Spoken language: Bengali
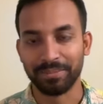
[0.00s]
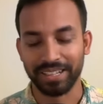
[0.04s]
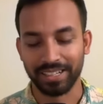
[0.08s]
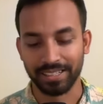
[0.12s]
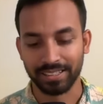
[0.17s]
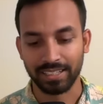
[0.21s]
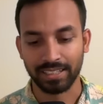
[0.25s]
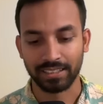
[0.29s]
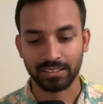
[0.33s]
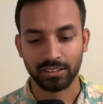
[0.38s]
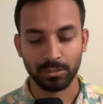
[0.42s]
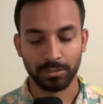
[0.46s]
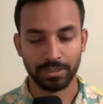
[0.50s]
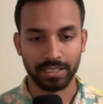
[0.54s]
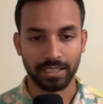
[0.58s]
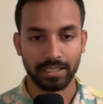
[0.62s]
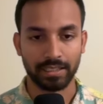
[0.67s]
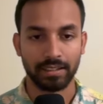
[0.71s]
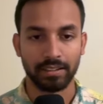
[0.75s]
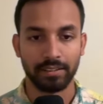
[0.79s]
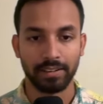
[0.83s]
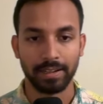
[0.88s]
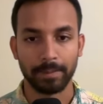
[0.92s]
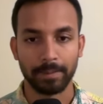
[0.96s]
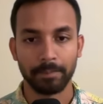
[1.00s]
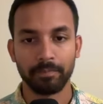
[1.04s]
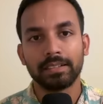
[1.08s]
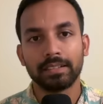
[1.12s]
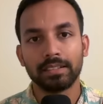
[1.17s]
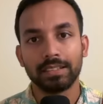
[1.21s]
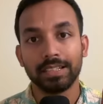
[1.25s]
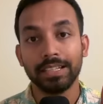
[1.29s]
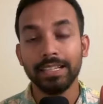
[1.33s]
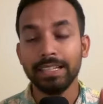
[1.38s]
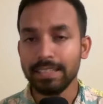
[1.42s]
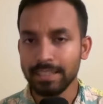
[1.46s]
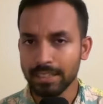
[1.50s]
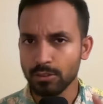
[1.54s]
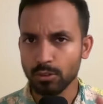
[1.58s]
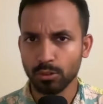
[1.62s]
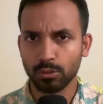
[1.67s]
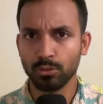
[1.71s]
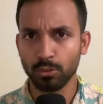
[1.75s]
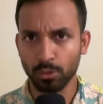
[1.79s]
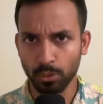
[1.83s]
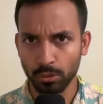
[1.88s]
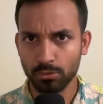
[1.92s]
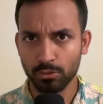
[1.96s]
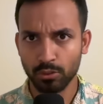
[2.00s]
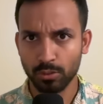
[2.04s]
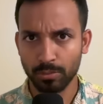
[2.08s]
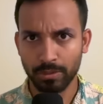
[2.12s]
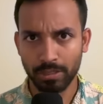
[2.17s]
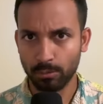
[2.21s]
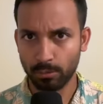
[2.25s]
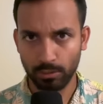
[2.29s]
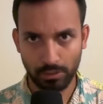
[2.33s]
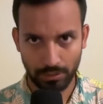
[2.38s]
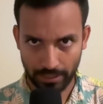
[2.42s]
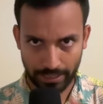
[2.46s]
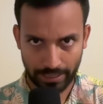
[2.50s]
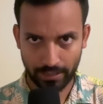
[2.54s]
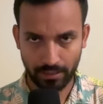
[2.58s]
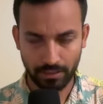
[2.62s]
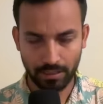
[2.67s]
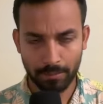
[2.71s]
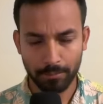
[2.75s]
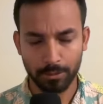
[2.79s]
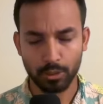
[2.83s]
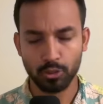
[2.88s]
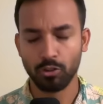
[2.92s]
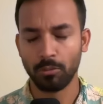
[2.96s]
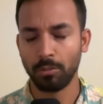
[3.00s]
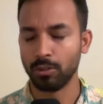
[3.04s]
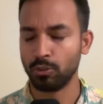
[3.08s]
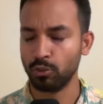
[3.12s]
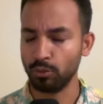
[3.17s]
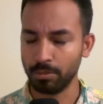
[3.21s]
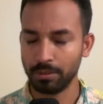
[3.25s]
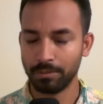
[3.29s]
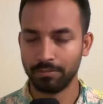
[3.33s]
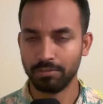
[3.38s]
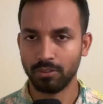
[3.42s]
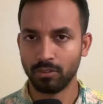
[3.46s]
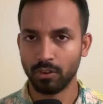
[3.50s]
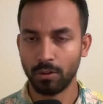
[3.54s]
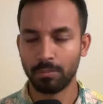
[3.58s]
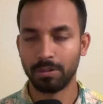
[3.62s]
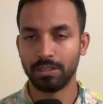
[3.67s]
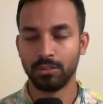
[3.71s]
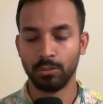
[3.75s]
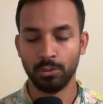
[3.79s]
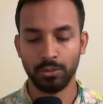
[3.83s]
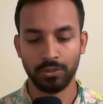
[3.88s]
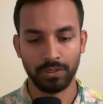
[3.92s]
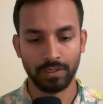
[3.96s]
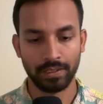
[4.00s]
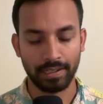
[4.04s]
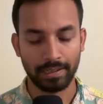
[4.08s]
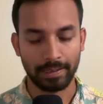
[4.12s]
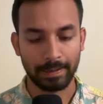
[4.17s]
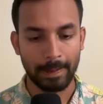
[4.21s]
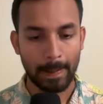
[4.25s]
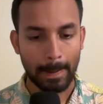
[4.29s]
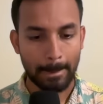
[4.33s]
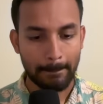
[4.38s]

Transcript: বাইরে থাকতে হবে যেখানে রাইট ইন্ডিয়া যখন হোস্ট করবে না বললাম আমরা সবাই খুবই অবাক হয়েছি রাইট